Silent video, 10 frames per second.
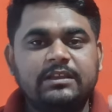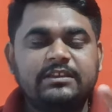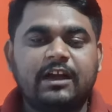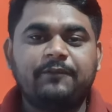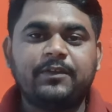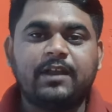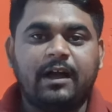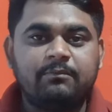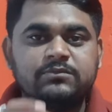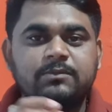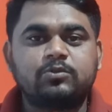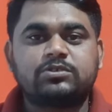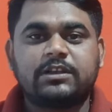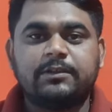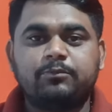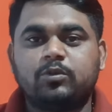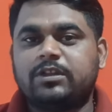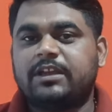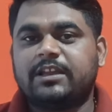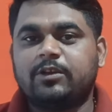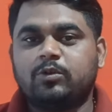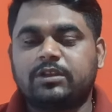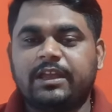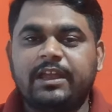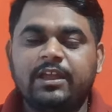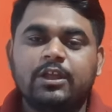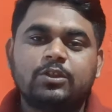या फिर हम जब उस क्लिप को देख रहे होते हैं